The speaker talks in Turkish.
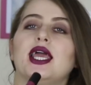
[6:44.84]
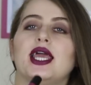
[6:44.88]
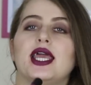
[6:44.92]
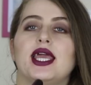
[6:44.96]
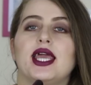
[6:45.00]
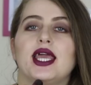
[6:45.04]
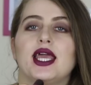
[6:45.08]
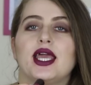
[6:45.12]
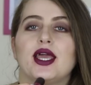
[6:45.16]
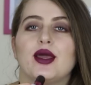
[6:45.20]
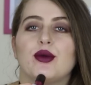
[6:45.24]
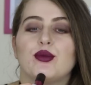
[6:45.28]

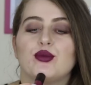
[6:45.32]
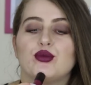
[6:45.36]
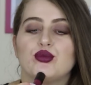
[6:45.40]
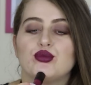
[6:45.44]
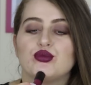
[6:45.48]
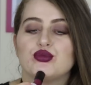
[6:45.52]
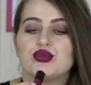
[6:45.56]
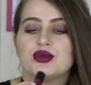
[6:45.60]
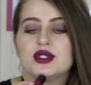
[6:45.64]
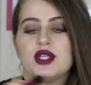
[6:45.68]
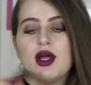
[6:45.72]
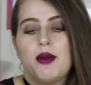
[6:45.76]
Ee,
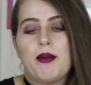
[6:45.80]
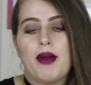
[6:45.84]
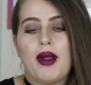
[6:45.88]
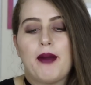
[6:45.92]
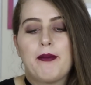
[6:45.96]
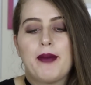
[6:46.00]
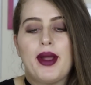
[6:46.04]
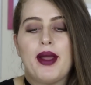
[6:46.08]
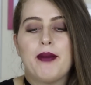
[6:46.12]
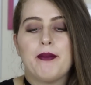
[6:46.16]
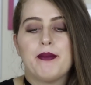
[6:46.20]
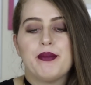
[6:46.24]

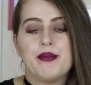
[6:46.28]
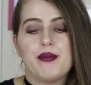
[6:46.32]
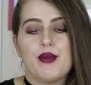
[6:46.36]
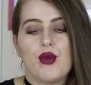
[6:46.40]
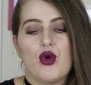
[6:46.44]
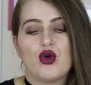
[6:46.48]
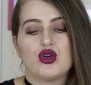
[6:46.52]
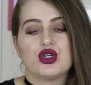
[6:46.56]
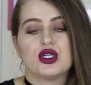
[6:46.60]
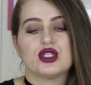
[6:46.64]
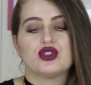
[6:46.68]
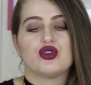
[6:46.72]
tamamen
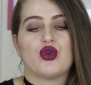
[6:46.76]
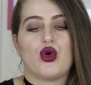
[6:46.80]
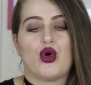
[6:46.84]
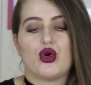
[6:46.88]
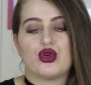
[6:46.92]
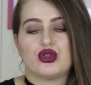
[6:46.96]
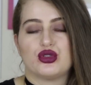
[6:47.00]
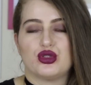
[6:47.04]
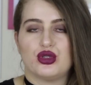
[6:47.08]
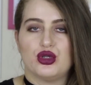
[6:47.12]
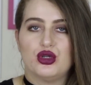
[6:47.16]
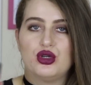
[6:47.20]
mora
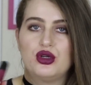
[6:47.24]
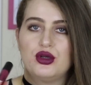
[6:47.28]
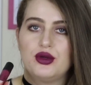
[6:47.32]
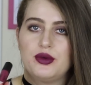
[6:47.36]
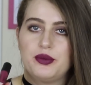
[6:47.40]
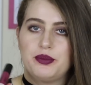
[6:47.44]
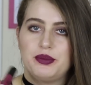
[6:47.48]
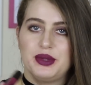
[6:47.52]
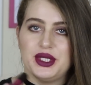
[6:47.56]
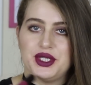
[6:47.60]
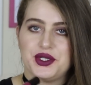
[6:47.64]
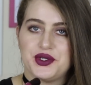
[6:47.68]
doğru
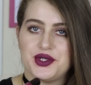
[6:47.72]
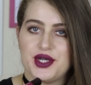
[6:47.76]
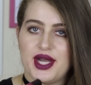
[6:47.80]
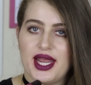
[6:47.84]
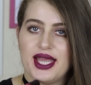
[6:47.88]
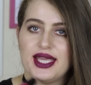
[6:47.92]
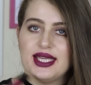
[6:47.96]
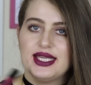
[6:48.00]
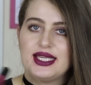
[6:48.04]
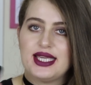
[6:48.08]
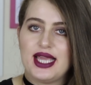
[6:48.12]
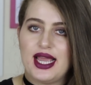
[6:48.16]
bir
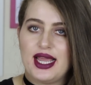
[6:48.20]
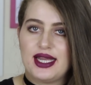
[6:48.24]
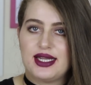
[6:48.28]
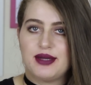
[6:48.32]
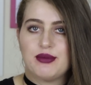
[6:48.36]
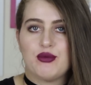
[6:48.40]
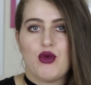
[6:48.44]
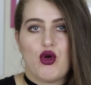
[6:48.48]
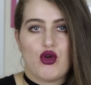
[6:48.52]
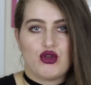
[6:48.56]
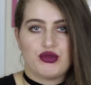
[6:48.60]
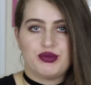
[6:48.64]
renk.
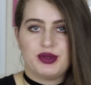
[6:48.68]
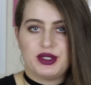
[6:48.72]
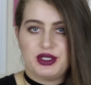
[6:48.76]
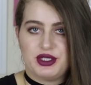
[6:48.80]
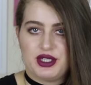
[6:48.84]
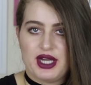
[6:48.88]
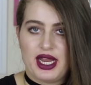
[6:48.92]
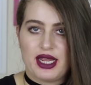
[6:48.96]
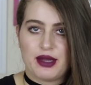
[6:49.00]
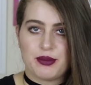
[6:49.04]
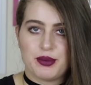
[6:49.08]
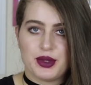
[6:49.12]
Yani mor
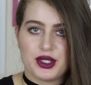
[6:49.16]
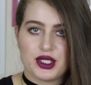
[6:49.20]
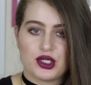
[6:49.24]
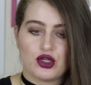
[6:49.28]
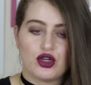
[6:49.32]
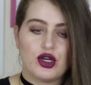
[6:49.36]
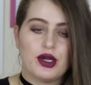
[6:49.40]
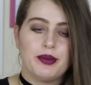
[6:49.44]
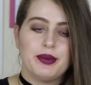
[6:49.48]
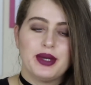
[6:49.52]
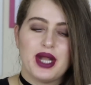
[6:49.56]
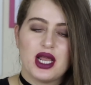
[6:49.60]
bir renk bana
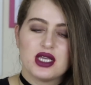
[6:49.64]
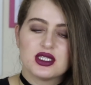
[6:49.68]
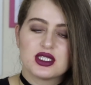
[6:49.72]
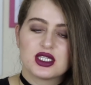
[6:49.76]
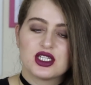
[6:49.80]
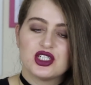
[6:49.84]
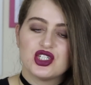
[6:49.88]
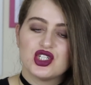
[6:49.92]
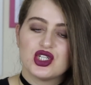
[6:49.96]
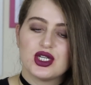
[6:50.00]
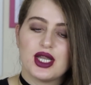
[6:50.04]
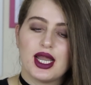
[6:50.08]
göre.
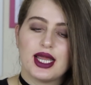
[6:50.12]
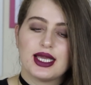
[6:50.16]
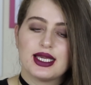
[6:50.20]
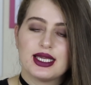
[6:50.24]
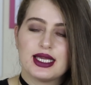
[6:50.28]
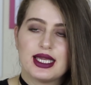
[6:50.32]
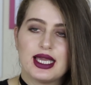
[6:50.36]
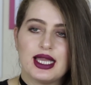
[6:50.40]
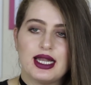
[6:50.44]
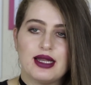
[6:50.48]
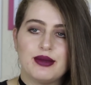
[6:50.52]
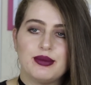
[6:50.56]
Biraz kış
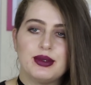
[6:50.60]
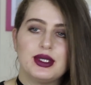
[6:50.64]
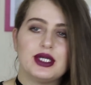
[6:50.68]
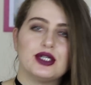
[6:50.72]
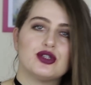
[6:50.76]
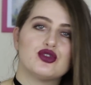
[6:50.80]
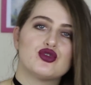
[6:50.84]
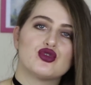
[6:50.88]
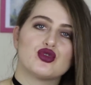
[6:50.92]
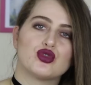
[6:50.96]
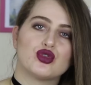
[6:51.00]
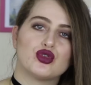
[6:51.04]
rengi
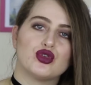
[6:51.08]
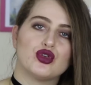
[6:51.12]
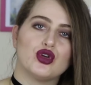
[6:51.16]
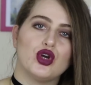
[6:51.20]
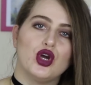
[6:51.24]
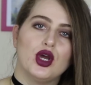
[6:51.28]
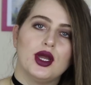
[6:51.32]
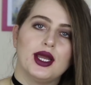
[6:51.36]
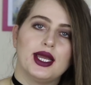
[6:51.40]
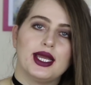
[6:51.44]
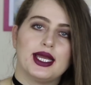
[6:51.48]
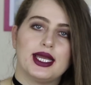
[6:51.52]
gelebilir
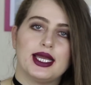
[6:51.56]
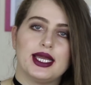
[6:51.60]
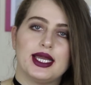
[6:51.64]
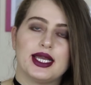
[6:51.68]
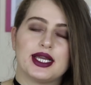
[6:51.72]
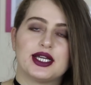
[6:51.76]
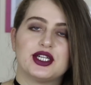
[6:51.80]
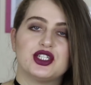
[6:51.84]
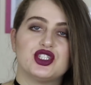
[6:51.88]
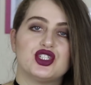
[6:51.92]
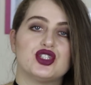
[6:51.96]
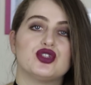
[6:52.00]
çünkü
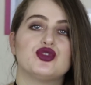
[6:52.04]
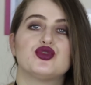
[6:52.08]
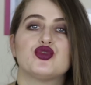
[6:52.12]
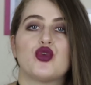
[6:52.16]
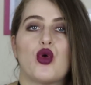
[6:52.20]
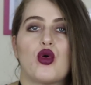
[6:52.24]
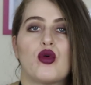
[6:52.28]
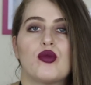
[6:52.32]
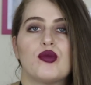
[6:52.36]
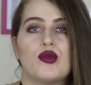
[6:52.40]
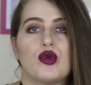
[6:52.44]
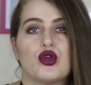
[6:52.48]
e, kışın
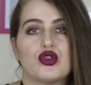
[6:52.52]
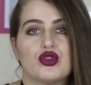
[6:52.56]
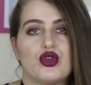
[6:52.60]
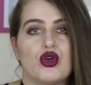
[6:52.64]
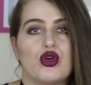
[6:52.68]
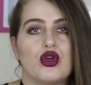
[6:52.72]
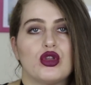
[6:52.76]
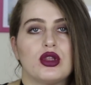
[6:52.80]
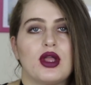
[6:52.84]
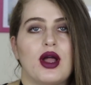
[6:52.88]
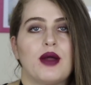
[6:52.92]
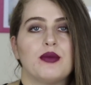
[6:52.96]
çok
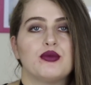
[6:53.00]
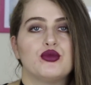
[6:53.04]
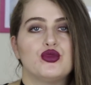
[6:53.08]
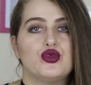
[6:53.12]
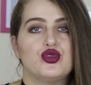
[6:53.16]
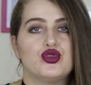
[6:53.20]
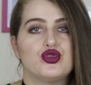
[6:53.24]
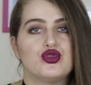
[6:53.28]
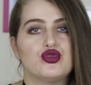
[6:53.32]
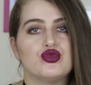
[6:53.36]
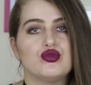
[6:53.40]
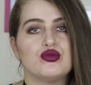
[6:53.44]
moda olan
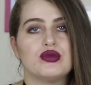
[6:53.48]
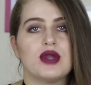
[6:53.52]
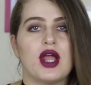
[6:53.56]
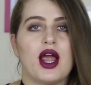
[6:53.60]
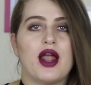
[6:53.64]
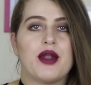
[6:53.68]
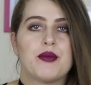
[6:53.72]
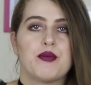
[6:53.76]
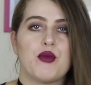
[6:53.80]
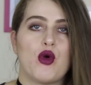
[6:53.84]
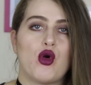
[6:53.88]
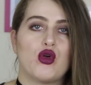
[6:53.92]

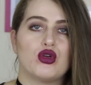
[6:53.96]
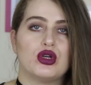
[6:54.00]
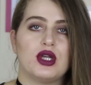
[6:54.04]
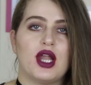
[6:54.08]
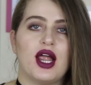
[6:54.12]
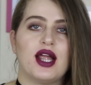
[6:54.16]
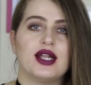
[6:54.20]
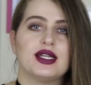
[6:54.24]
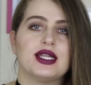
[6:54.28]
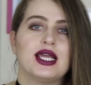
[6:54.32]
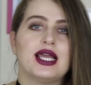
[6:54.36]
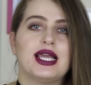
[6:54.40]
mürdümler,
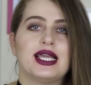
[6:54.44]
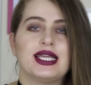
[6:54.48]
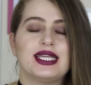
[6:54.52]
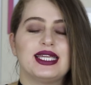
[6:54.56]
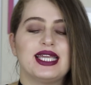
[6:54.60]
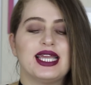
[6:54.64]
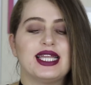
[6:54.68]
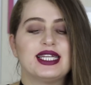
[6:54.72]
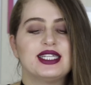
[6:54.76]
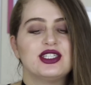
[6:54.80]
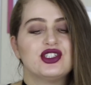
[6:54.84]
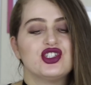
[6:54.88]
morlar
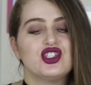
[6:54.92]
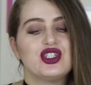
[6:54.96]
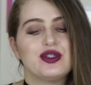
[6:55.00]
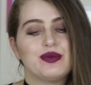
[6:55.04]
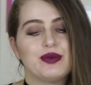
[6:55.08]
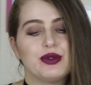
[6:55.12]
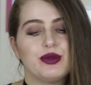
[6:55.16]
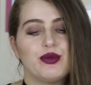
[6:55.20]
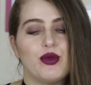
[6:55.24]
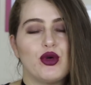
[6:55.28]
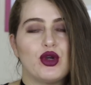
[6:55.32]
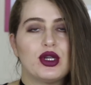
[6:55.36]
yerini
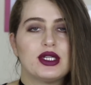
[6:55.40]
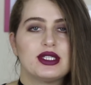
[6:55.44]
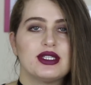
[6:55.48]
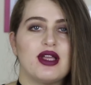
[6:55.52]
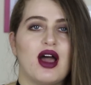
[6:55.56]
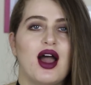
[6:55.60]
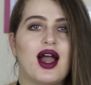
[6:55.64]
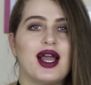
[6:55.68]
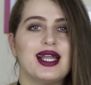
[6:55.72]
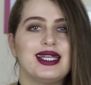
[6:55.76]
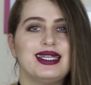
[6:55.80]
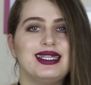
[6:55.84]
şimdi böyle
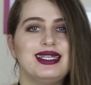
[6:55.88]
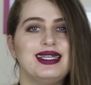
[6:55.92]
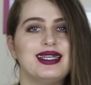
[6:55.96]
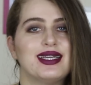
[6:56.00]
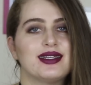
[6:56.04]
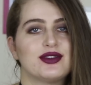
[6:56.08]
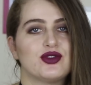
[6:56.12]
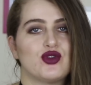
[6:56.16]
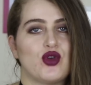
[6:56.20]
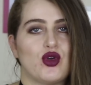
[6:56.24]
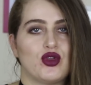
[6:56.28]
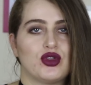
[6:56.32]
daha
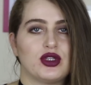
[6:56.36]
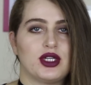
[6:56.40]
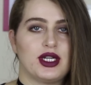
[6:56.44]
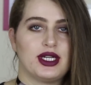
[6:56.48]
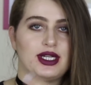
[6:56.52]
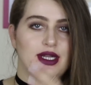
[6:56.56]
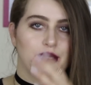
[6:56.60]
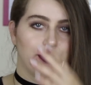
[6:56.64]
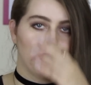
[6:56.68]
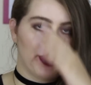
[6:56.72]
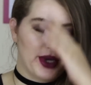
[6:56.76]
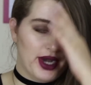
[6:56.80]
lila
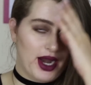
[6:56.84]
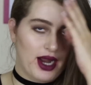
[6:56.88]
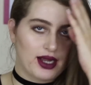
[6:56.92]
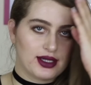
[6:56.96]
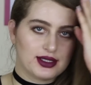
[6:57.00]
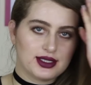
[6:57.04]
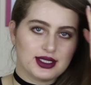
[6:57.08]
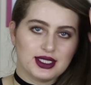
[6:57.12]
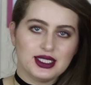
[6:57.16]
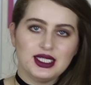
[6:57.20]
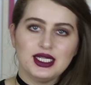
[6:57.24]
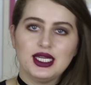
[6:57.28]
tonlarına
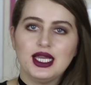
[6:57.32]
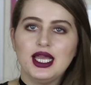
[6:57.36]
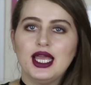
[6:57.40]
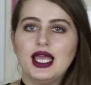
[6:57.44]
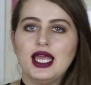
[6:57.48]
bıraktı.